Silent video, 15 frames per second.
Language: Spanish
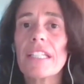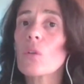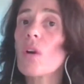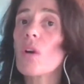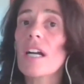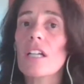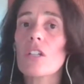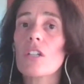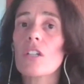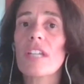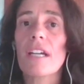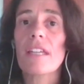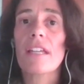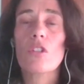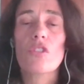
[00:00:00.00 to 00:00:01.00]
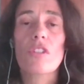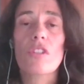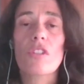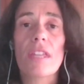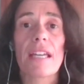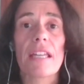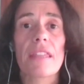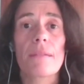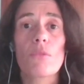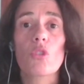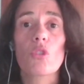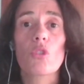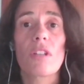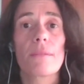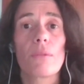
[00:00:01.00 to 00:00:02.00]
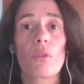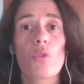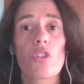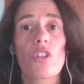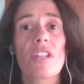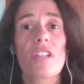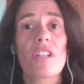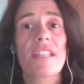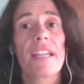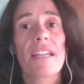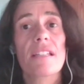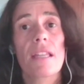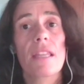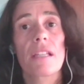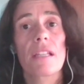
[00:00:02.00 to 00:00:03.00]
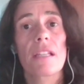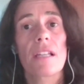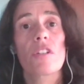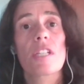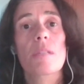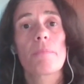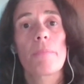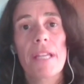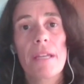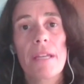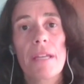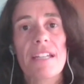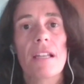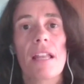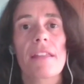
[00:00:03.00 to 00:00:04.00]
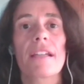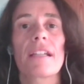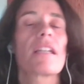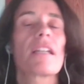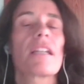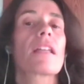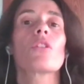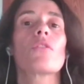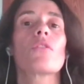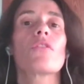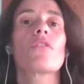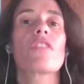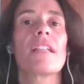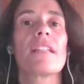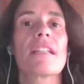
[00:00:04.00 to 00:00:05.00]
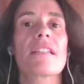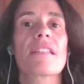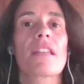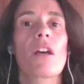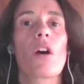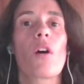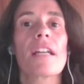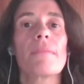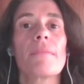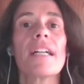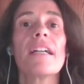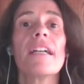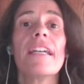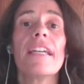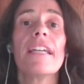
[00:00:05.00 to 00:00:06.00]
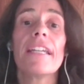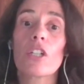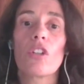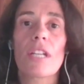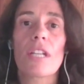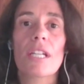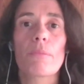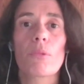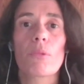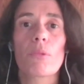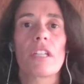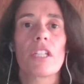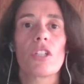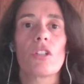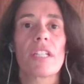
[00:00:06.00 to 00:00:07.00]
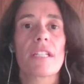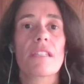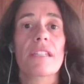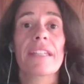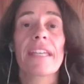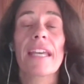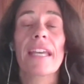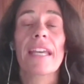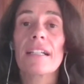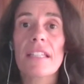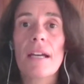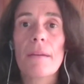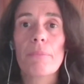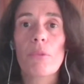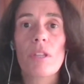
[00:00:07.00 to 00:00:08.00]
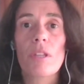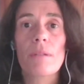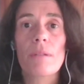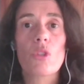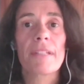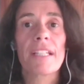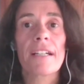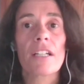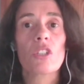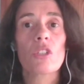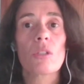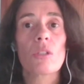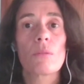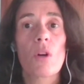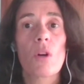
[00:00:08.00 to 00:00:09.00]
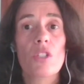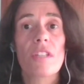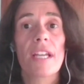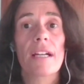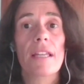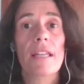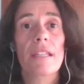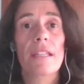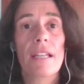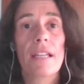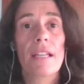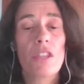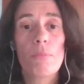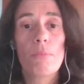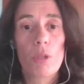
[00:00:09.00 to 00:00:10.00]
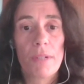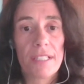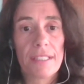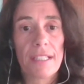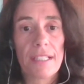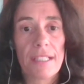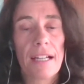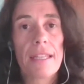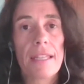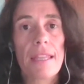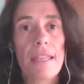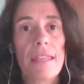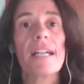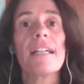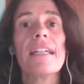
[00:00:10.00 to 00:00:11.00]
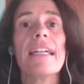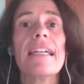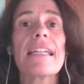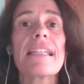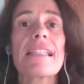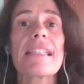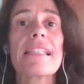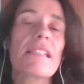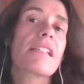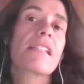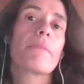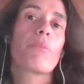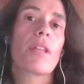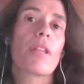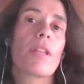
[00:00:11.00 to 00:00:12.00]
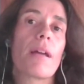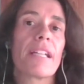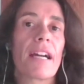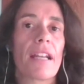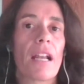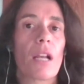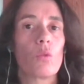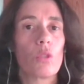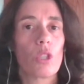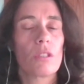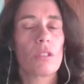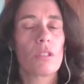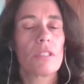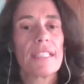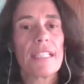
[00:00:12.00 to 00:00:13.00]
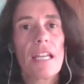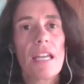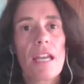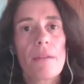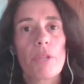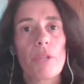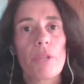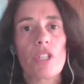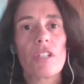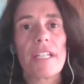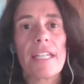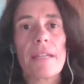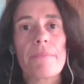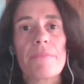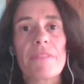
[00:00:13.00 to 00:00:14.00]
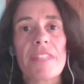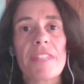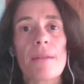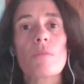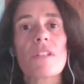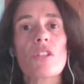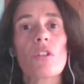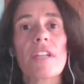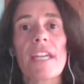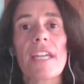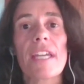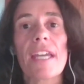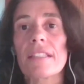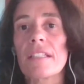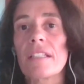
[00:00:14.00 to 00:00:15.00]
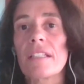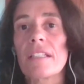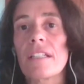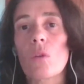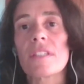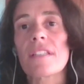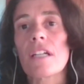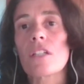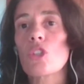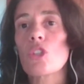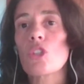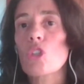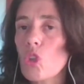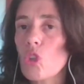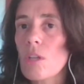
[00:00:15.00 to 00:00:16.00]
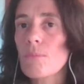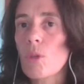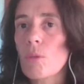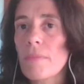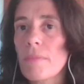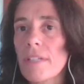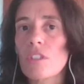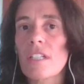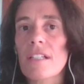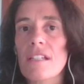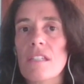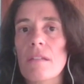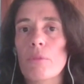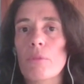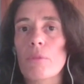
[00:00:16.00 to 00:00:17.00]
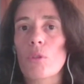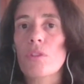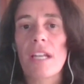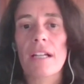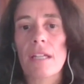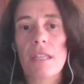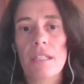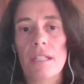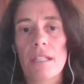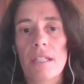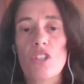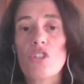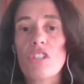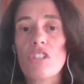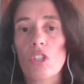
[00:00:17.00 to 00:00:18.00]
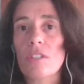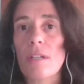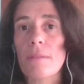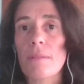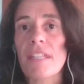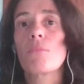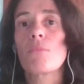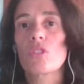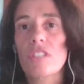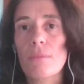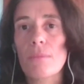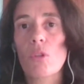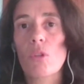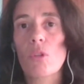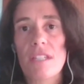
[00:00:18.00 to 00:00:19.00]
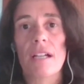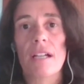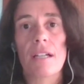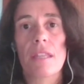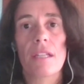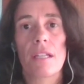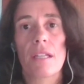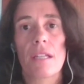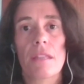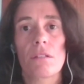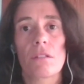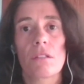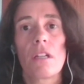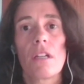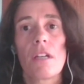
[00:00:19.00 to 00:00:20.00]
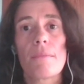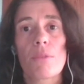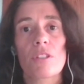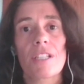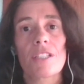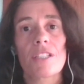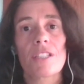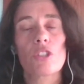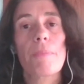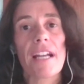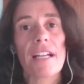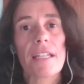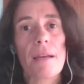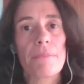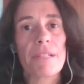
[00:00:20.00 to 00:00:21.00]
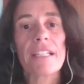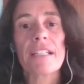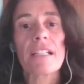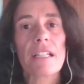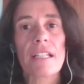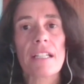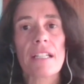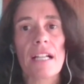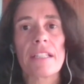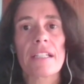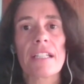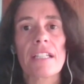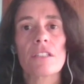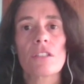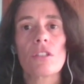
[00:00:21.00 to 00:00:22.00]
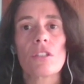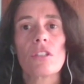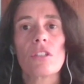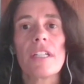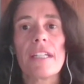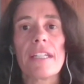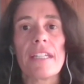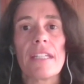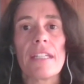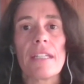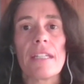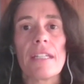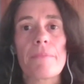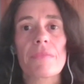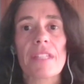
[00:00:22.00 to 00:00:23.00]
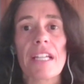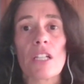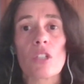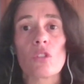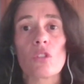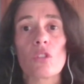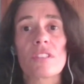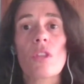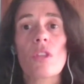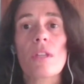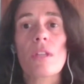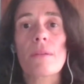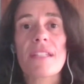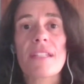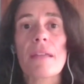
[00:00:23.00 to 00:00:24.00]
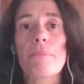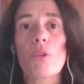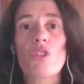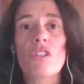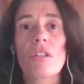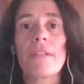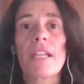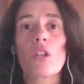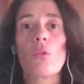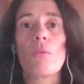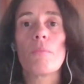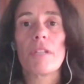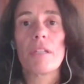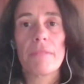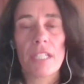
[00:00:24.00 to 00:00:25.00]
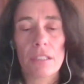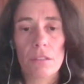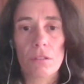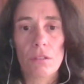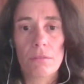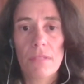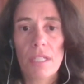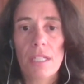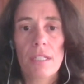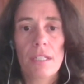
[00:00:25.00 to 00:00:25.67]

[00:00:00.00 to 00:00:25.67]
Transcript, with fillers: Y Juan Carlos Tejeda nos dice, ¿qué hacemos con las devoluciones de aquellas cancelaciones previas a la declaración oficial del estado de alarma y con las posteriores? ¿Qué cantidad podemos aplicar como gastos de cancelación por parte de la agencia si es que se puede aplicar alguno? Bueno, eh, ya hemos visto que hay que tener en cuenta no solo el momento en el que se produce la cancelación, sino también el motivo de esa cancelación. Por tanto, para que aplique el Real Decreto, eh, el contrato debe ser de imposible cumplimiento.